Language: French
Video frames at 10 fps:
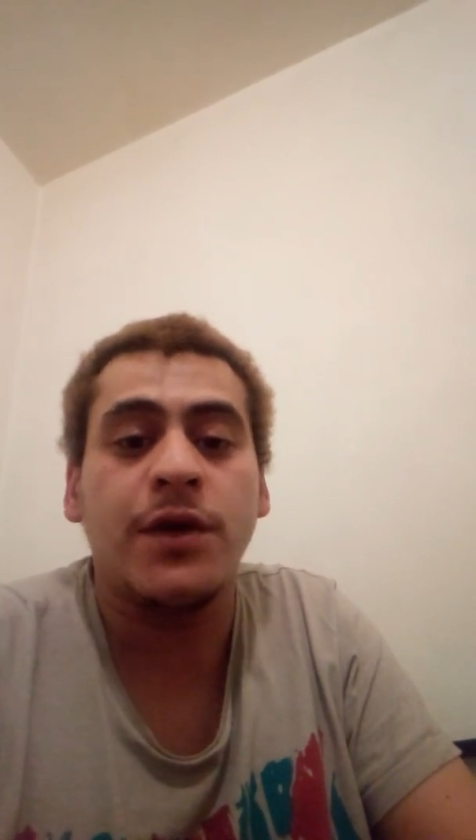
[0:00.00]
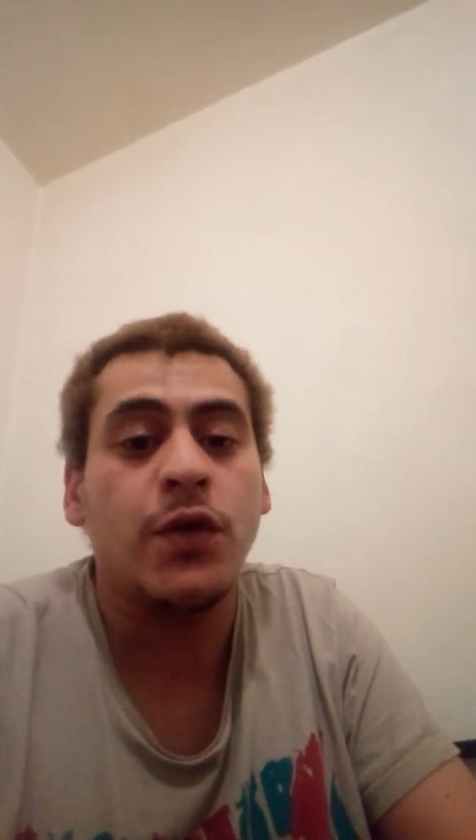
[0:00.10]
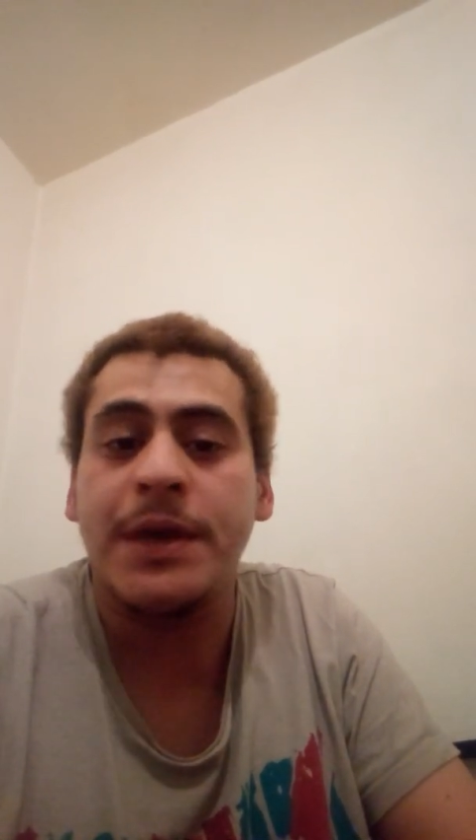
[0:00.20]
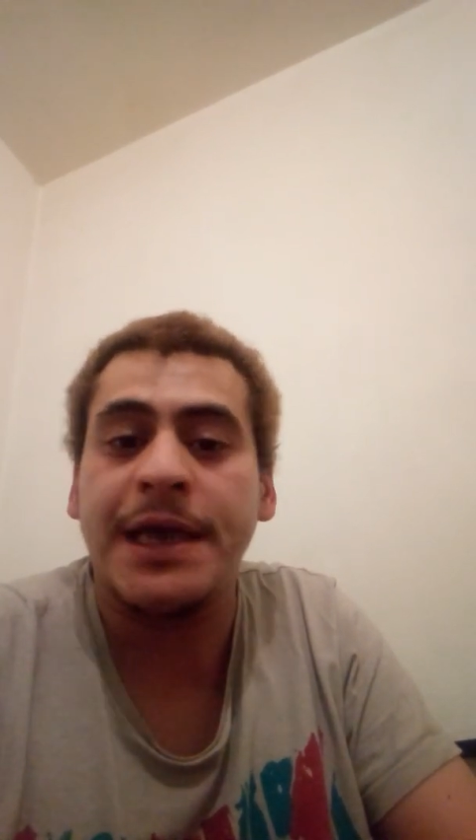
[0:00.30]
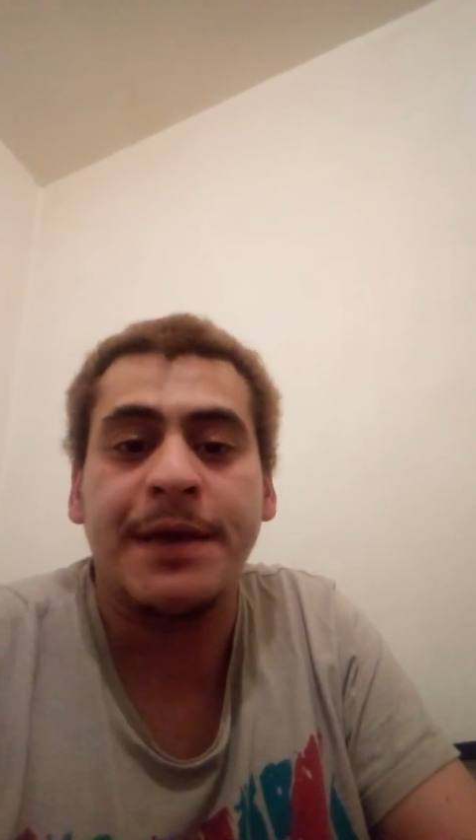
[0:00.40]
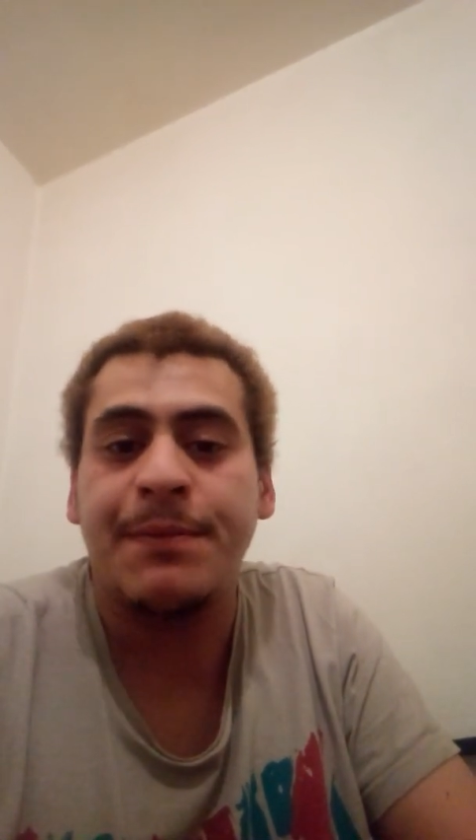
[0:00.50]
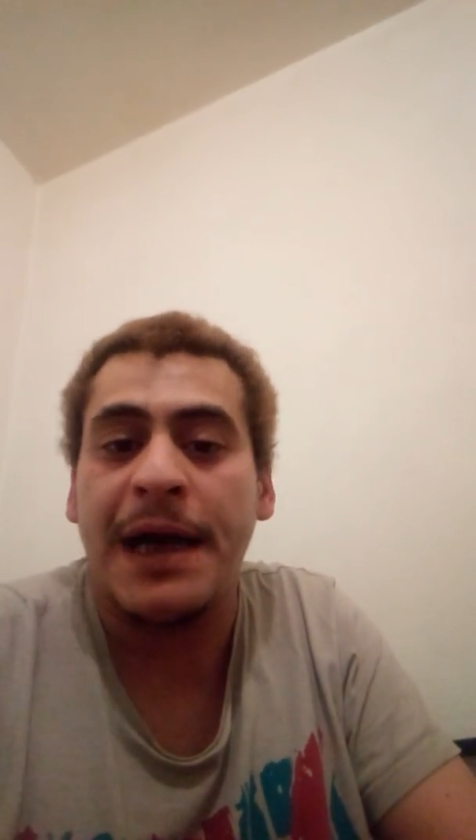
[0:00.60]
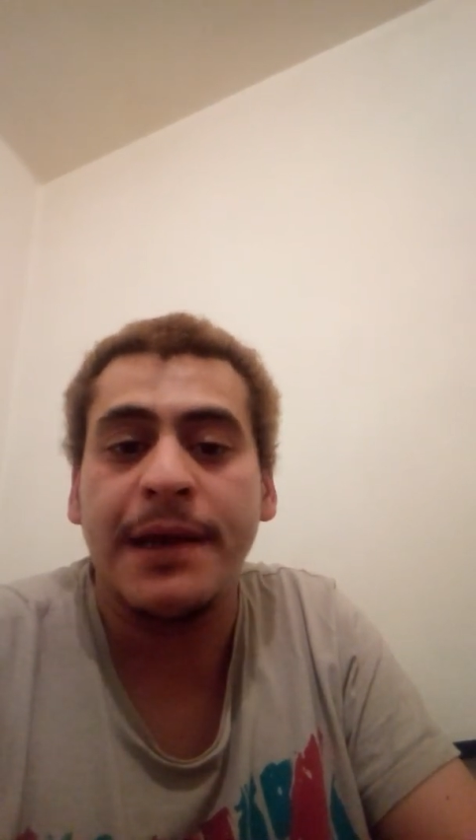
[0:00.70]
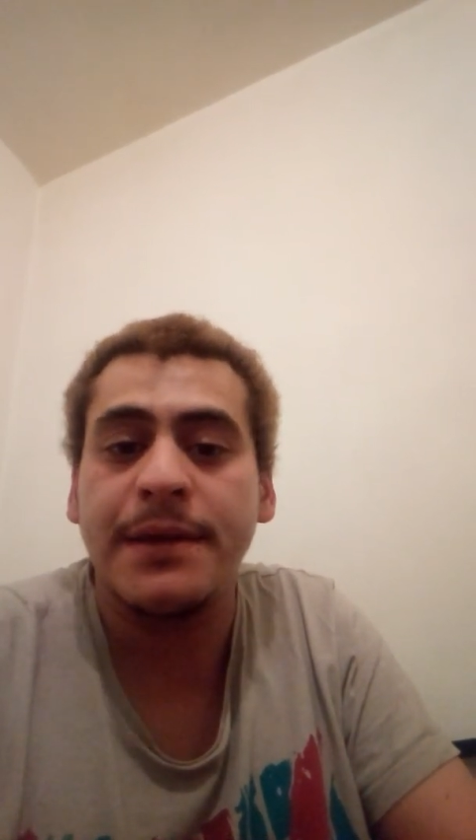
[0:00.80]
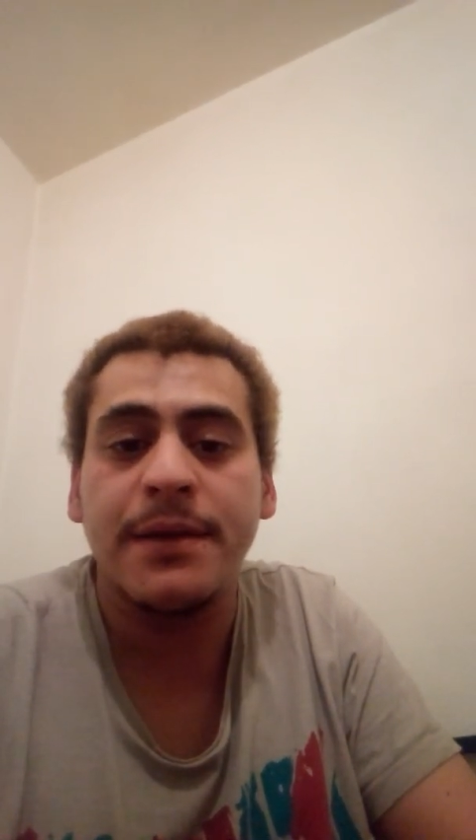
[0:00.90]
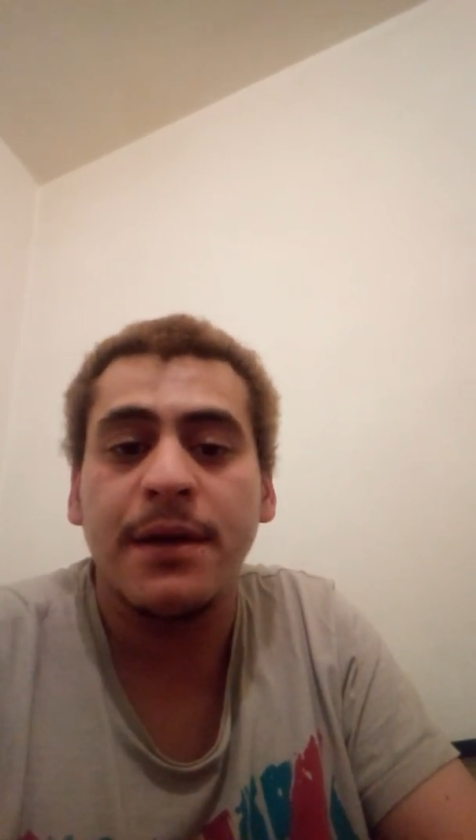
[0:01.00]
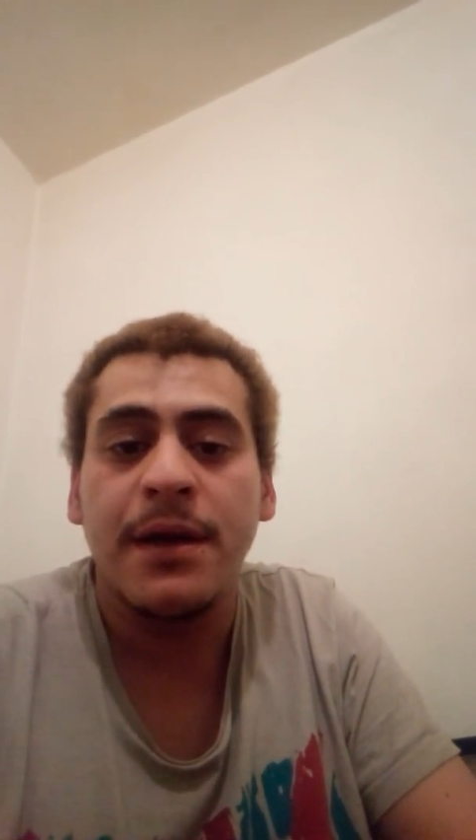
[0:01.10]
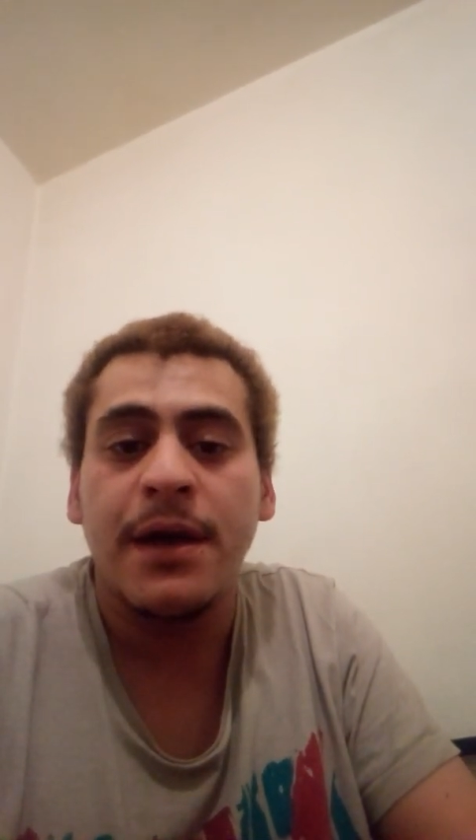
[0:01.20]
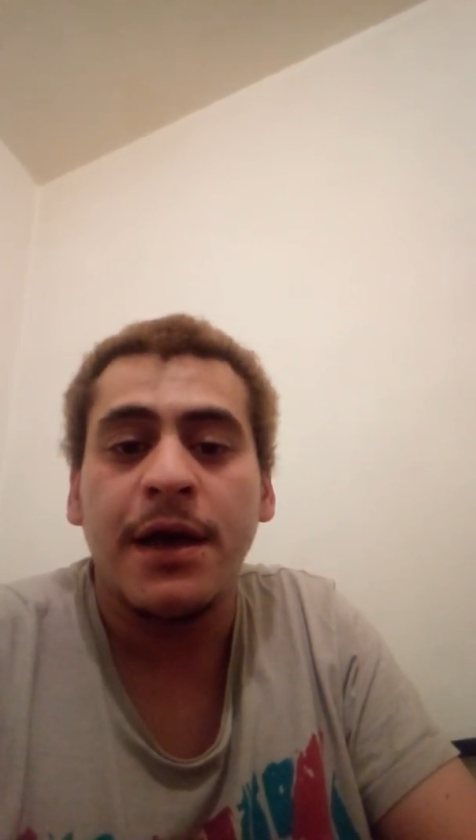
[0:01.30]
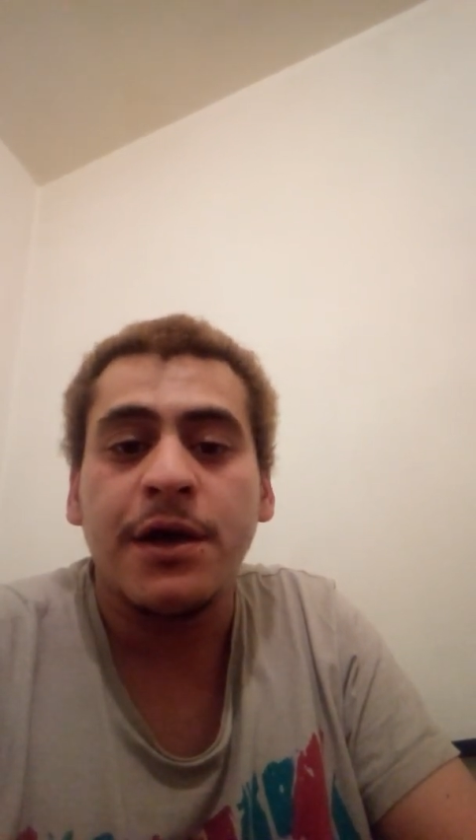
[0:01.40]
depuis votre tour
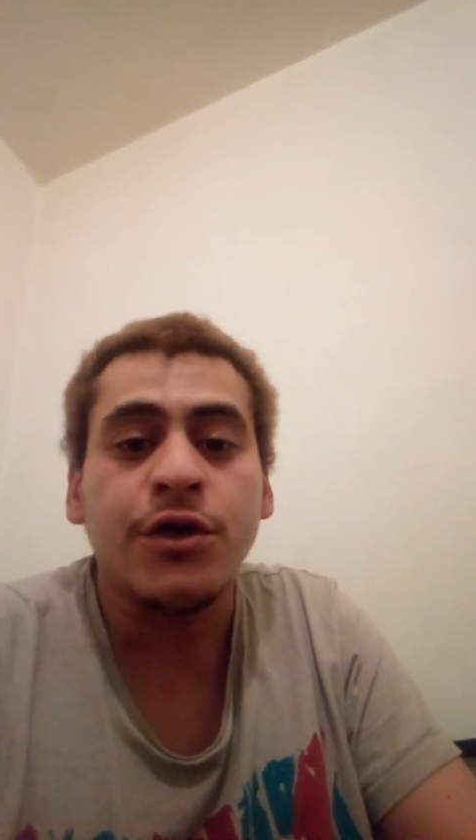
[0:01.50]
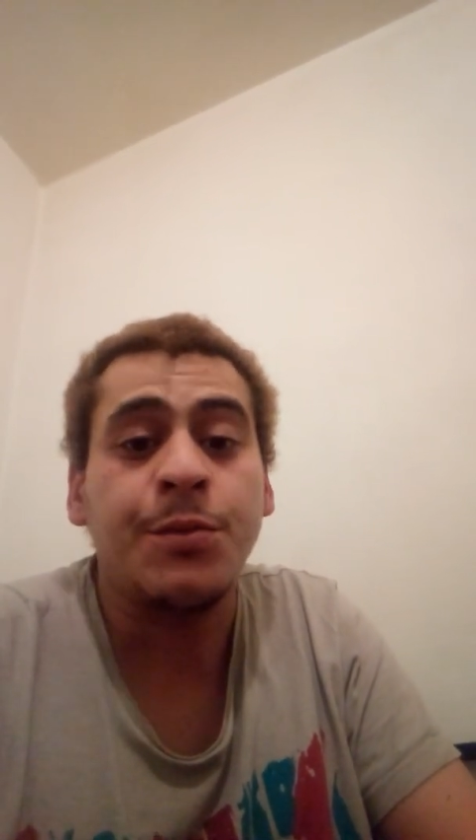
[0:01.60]
d'ivoire,